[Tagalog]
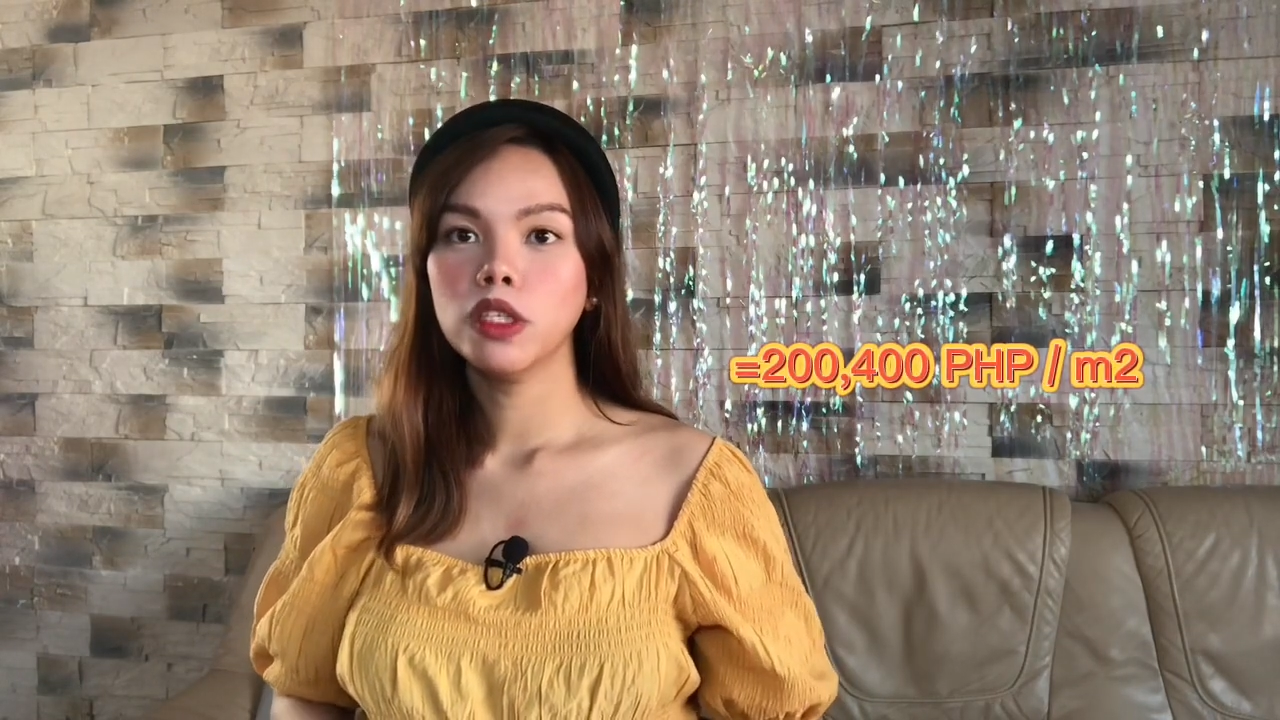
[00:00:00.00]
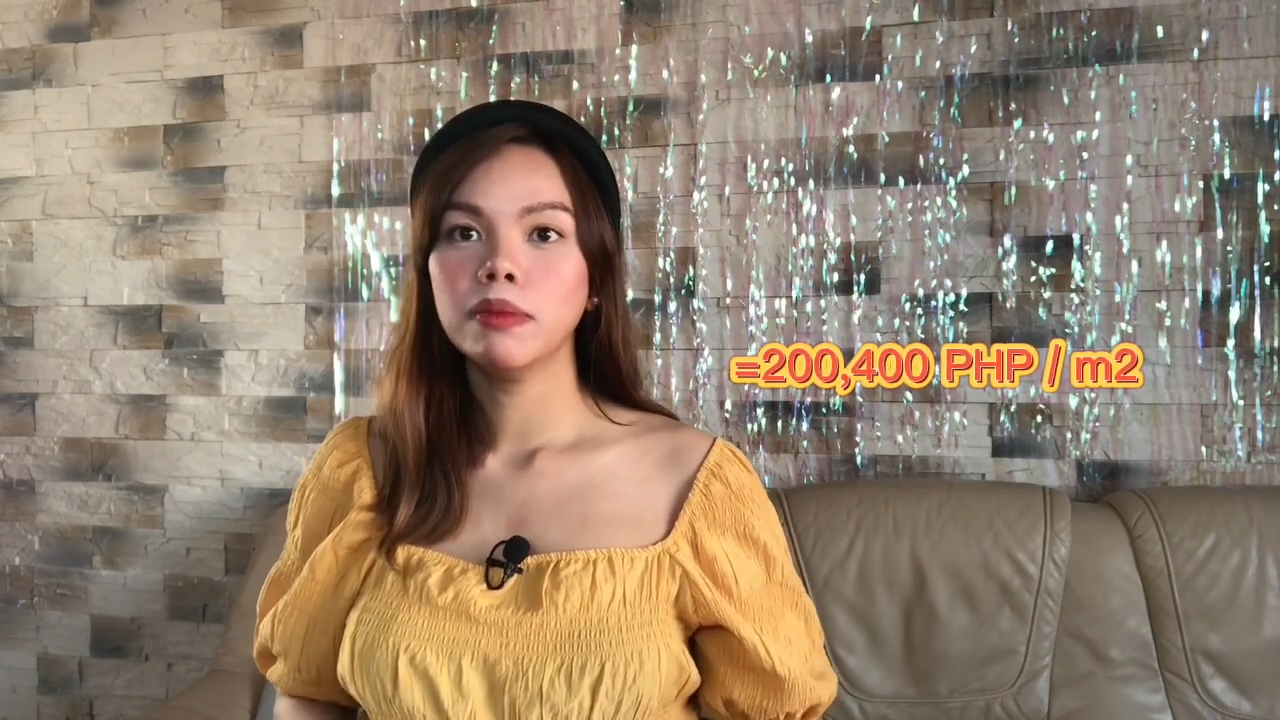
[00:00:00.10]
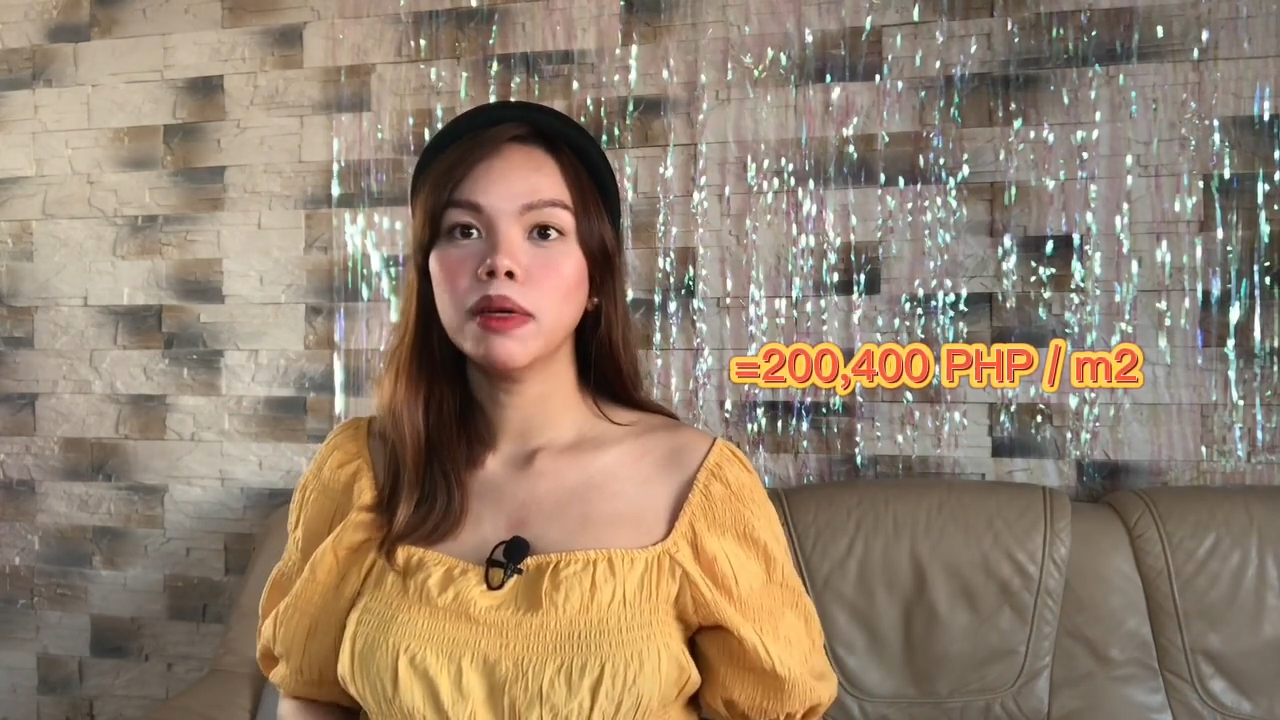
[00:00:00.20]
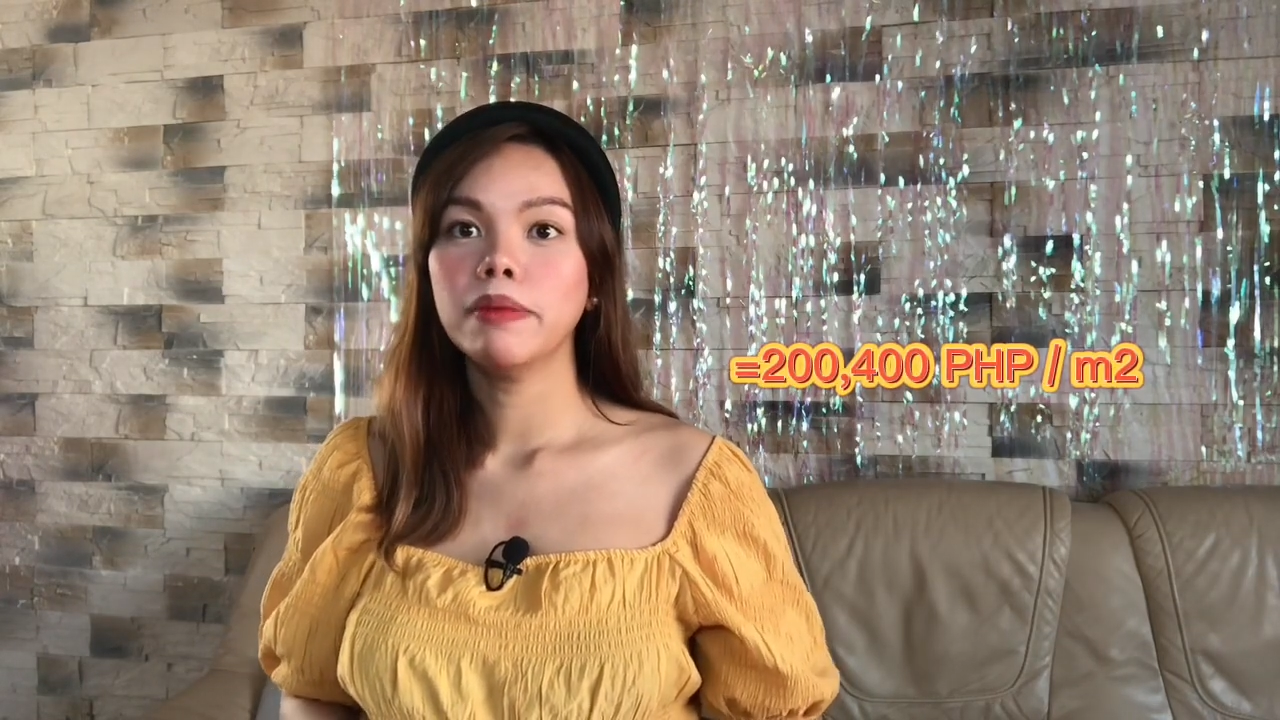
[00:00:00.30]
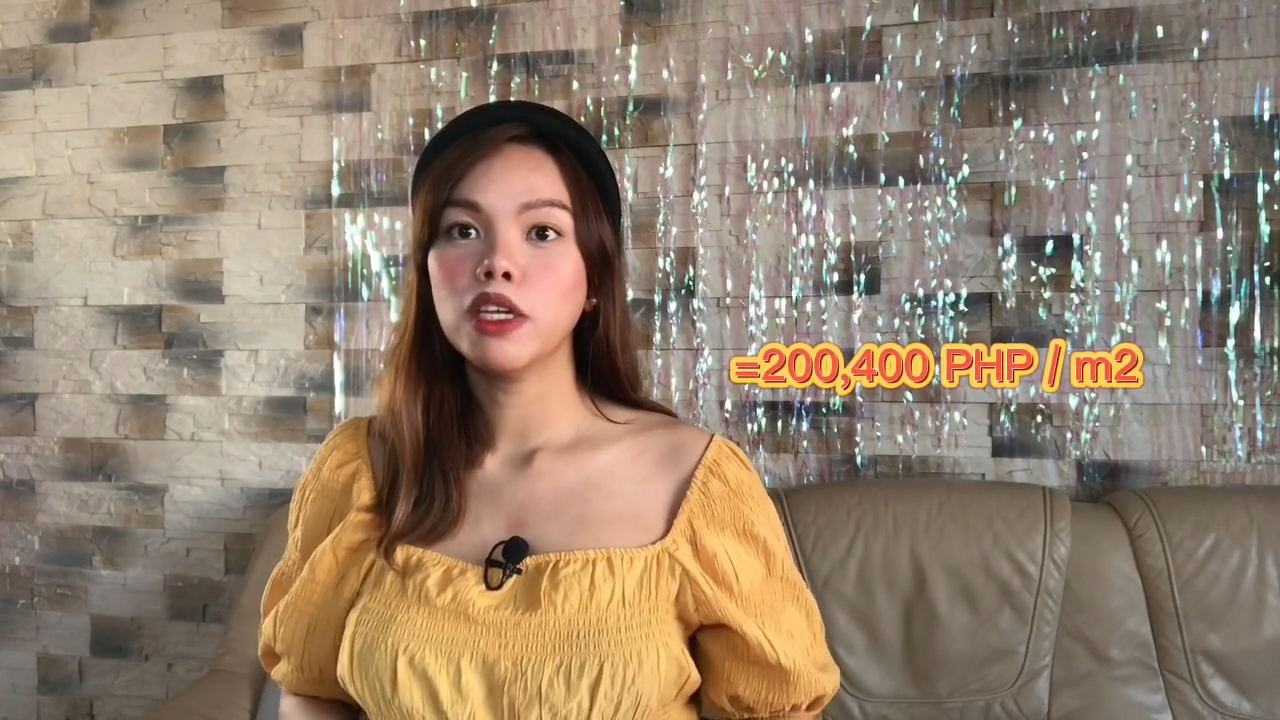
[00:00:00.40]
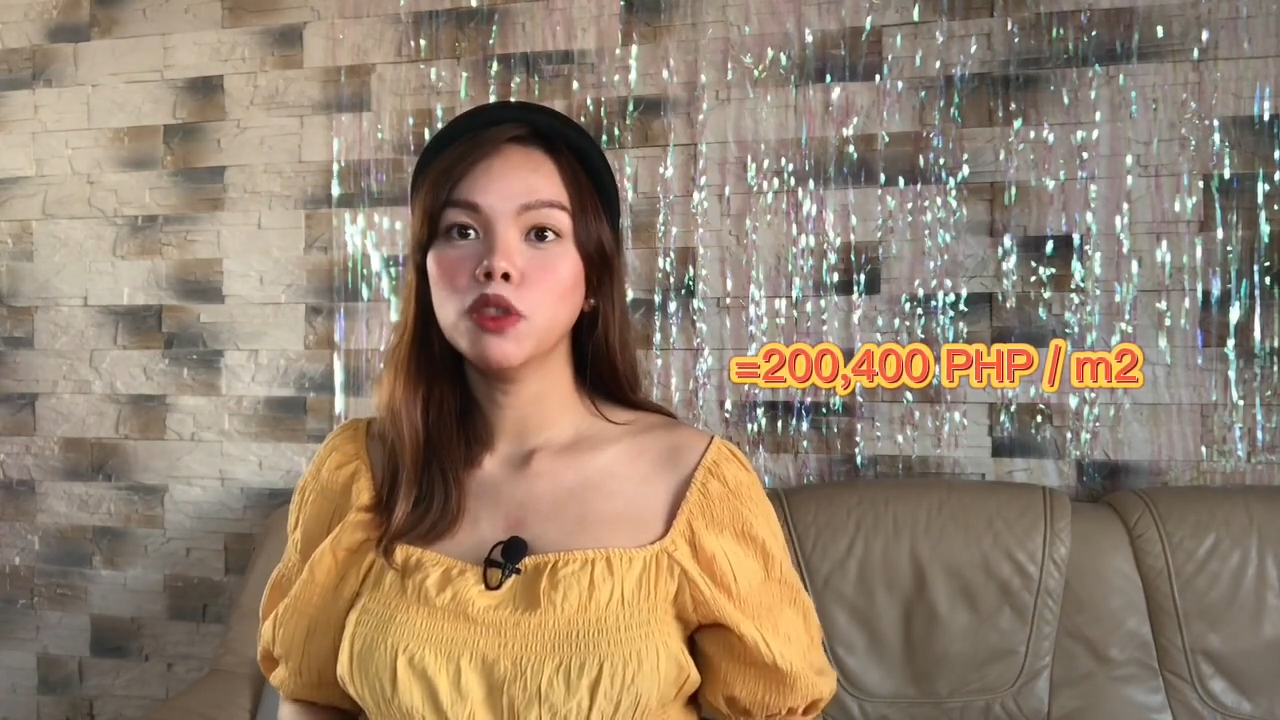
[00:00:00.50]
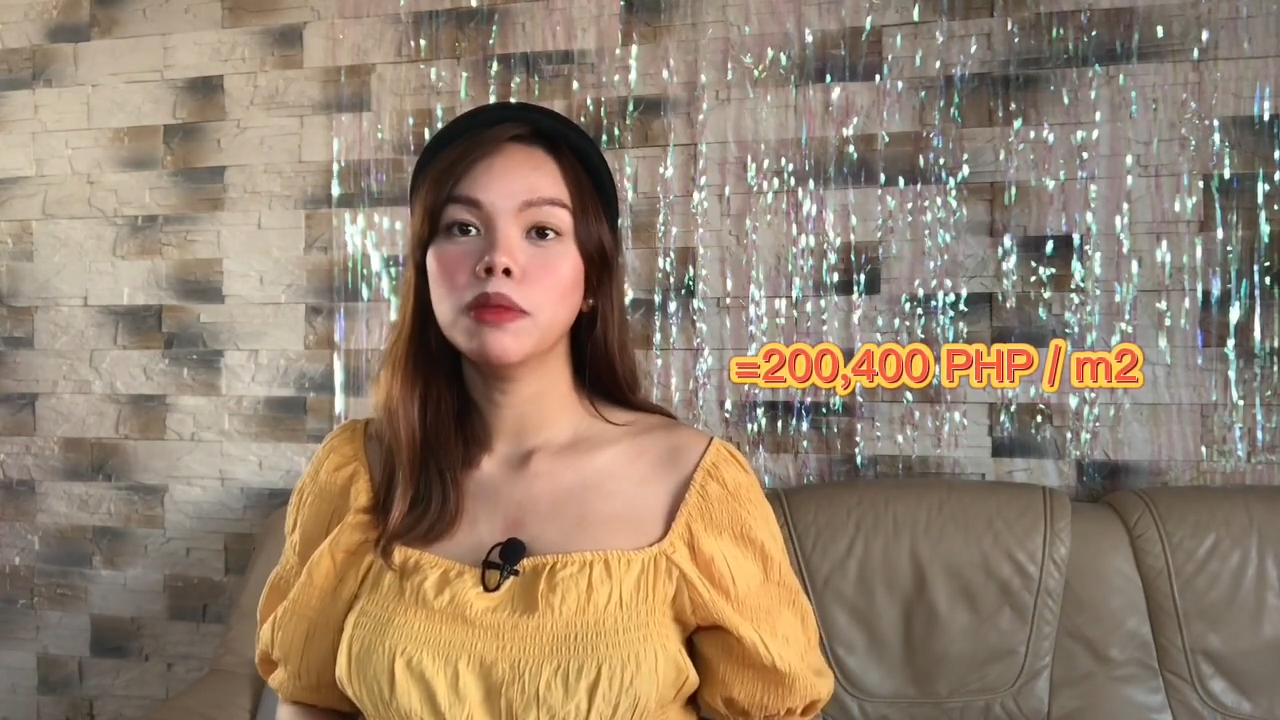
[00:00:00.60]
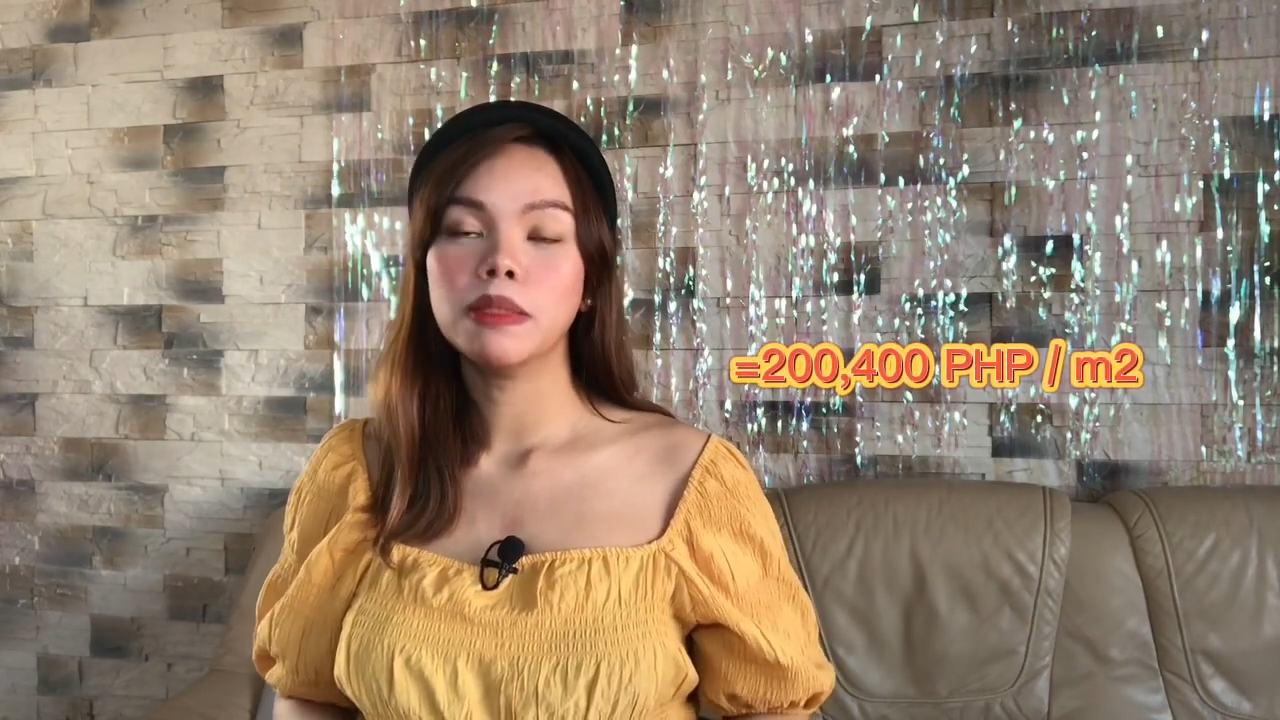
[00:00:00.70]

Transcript: namang medyo mas